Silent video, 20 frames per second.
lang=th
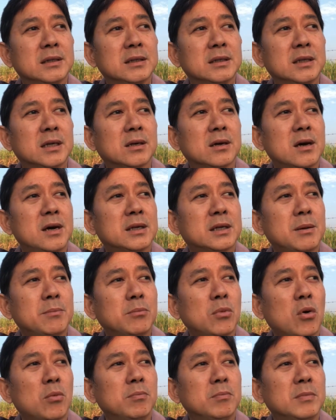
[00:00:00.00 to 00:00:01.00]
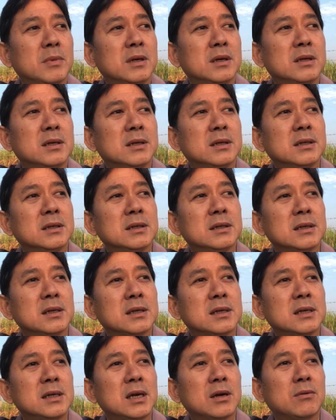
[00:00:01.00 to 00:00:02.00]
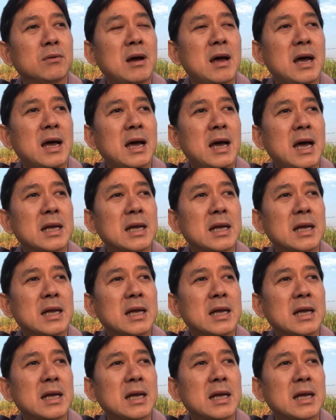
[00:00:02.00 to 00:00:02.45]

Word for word: แล้วก็ระบบเขาเรียกว่า